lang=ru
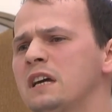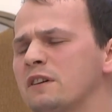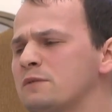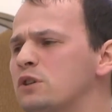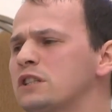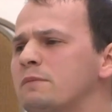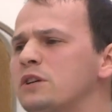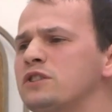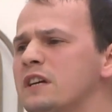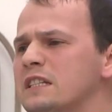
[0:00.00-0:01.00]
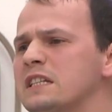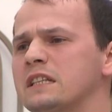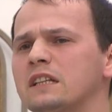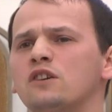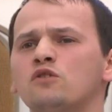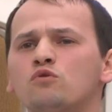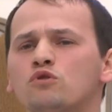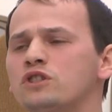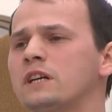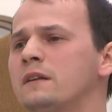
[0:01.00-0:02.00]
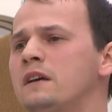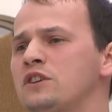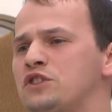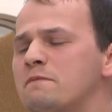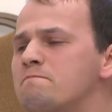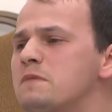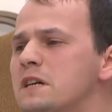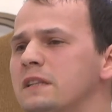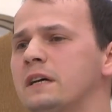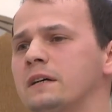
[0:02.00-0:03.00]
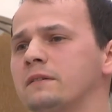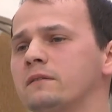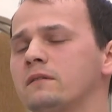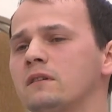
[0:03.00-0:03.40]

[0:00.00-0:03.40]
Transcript: возможно, мое сердце стало хуже, чем было.